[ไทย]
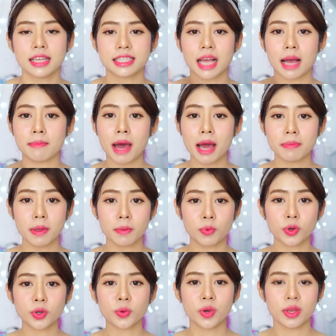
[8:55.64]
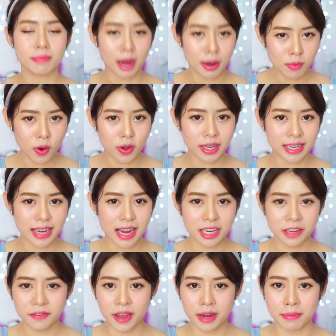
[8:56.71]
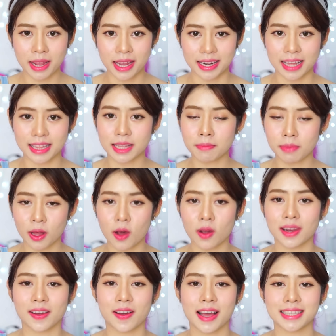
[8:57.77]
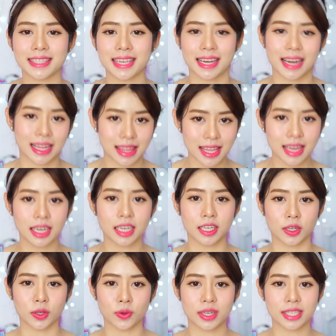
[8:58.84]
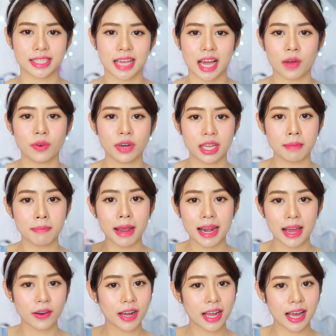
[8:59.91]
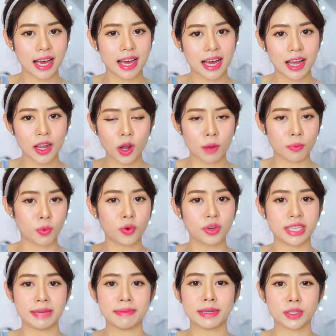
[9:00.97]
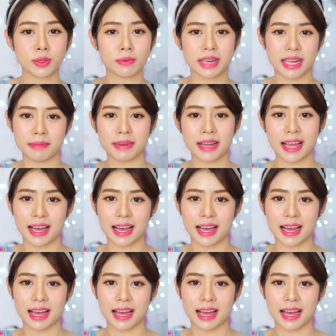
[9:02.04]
สามารถไปพูดคุยเมาส์มอยกันได้ที่แฟนเพจนัตตี้พลอยแล้วก็ไอจีนัตตี้หนึ่งด้วยนะจ๊ะ วันนี้ไปแล้วนะคะ ขอบคุณที่มาชมคลิปนะ